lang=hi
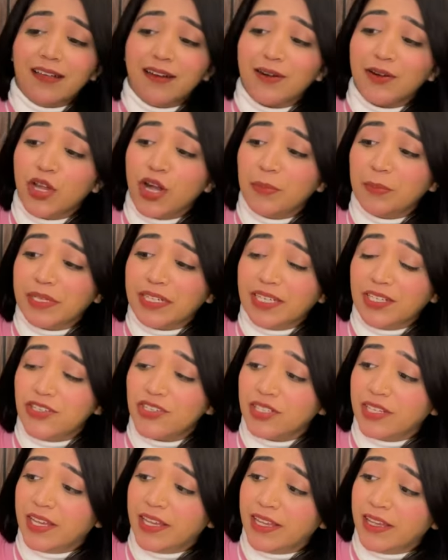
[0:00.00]
कलर
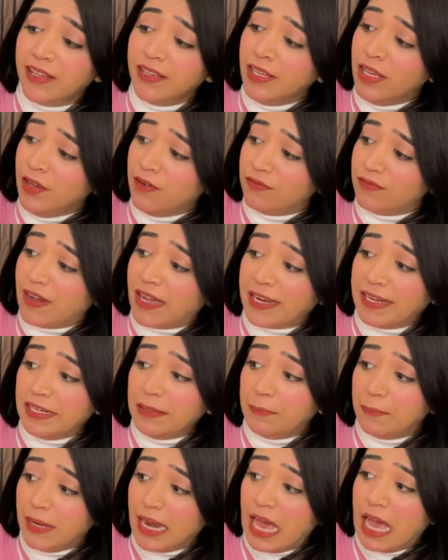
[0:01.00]
कॉम्बिनेशन है
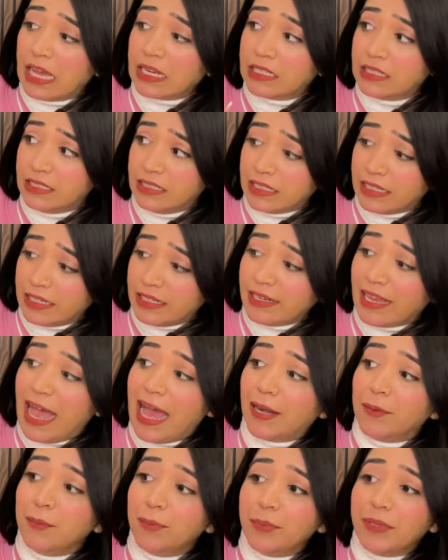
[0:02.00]
वाइट ब्लैक ग्रे
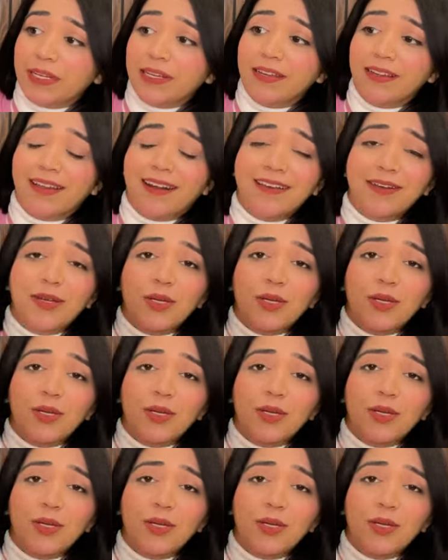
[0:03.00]
एंड पिंक का